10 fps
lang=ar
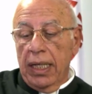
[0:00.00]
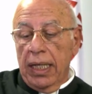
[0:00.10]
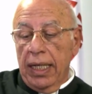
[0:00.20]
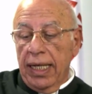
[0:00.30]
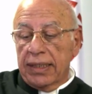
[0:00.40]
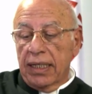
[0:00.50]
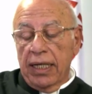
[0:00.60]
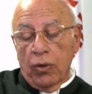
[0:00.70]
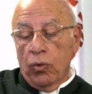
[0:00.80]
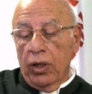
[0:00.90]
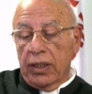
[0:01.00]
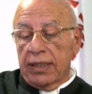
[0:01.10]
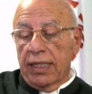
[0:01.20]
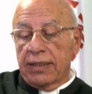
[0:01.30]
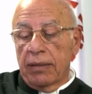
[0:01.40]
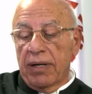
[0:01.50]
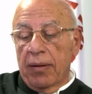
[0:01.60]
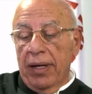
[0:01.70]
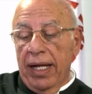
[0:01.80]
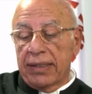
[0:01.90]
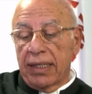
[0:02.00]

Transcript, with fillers: لا ت... يقول قدس البابا لا